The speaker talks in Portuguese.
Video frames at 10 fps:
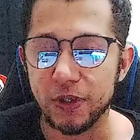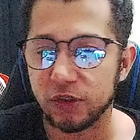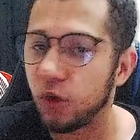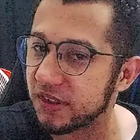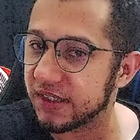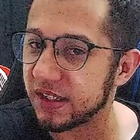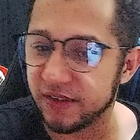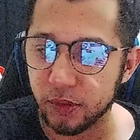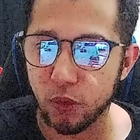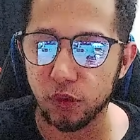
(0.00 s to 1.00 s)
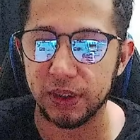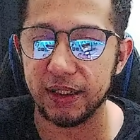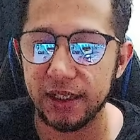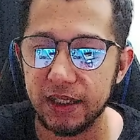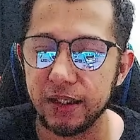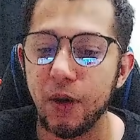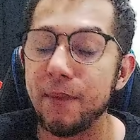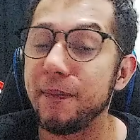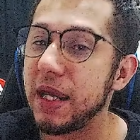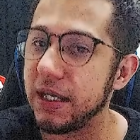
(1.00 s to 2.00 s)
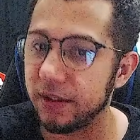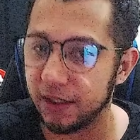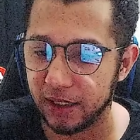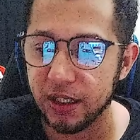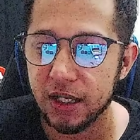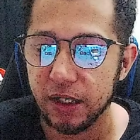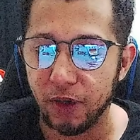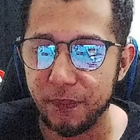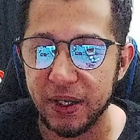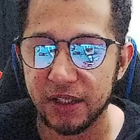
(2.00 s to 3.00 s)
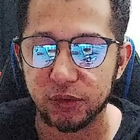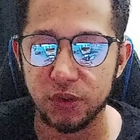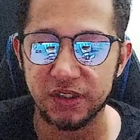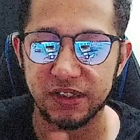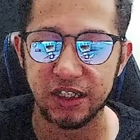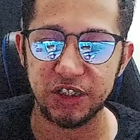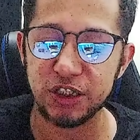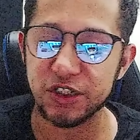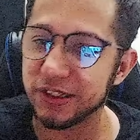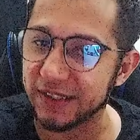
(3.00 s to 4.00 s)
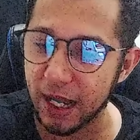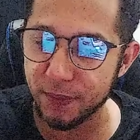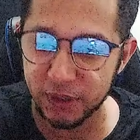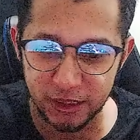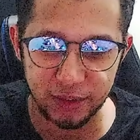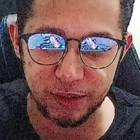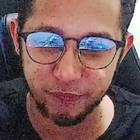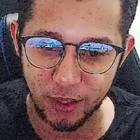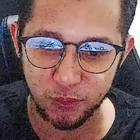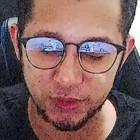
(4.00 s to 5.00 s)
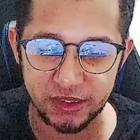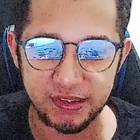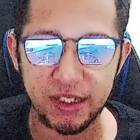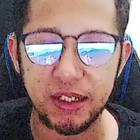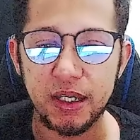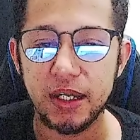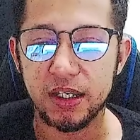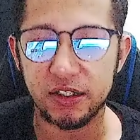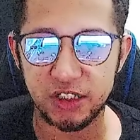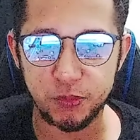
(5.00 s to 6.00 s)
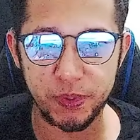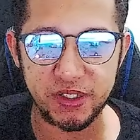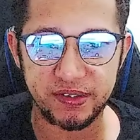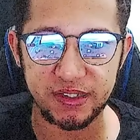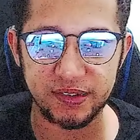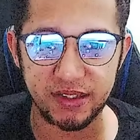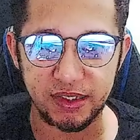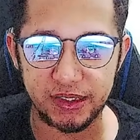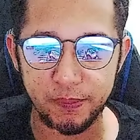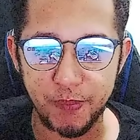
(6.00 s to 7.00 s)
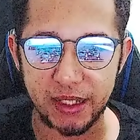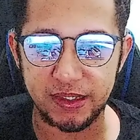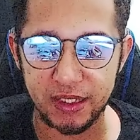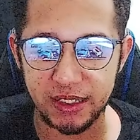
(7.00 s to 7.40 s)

coisas têm sido contadas aí, não é bem, né? Não é bem as coisas que a gente sabe que, que vai acontecer e a gente precisa debater aí,